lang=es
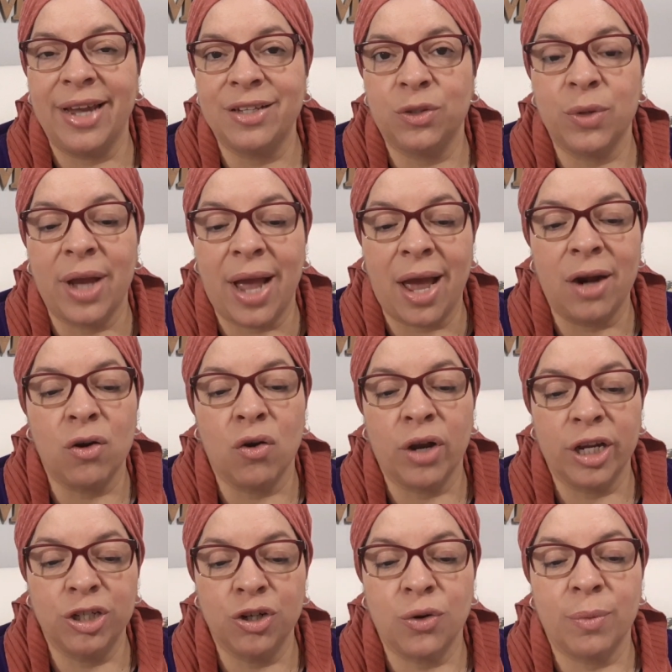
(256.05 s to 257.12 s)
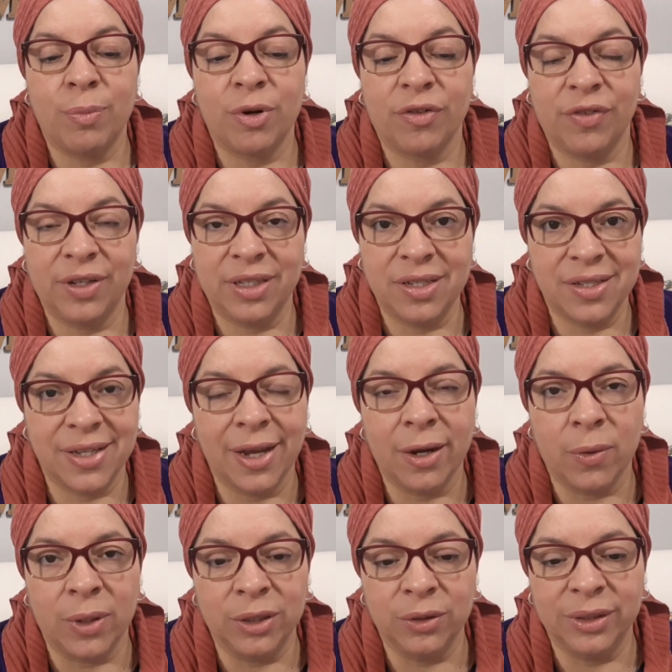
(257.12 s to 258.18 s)
esto es algo que yo
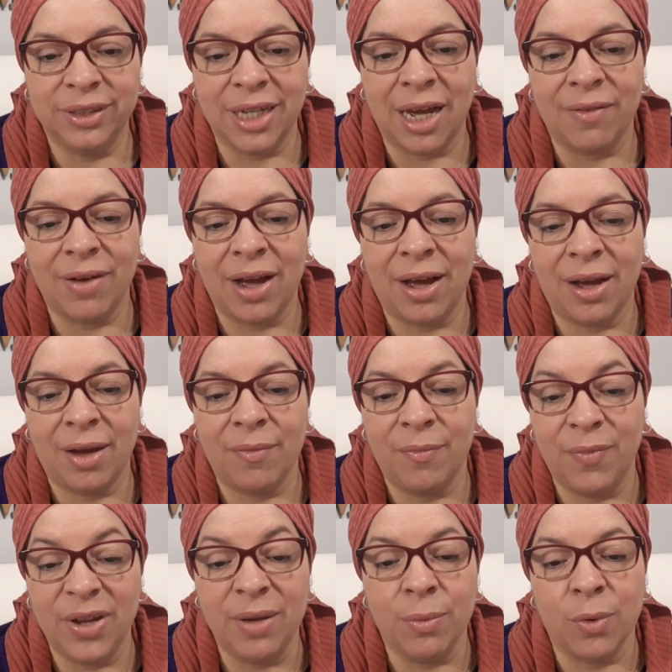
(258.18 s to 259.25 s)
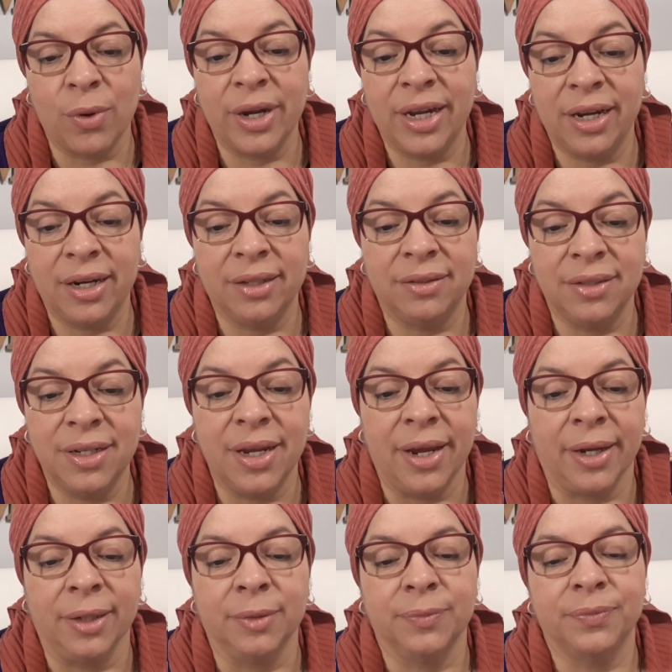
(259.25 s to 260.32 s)
profeticé cuando estaba vivo y les
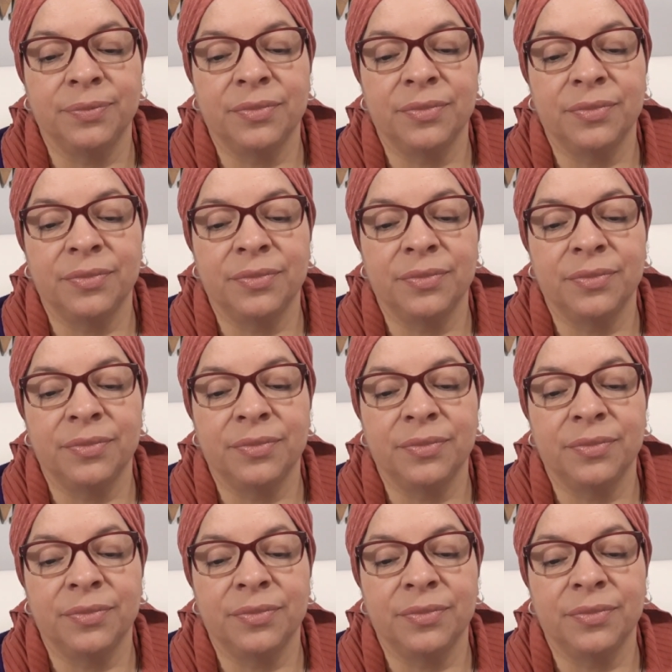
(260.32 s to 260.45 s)
dije,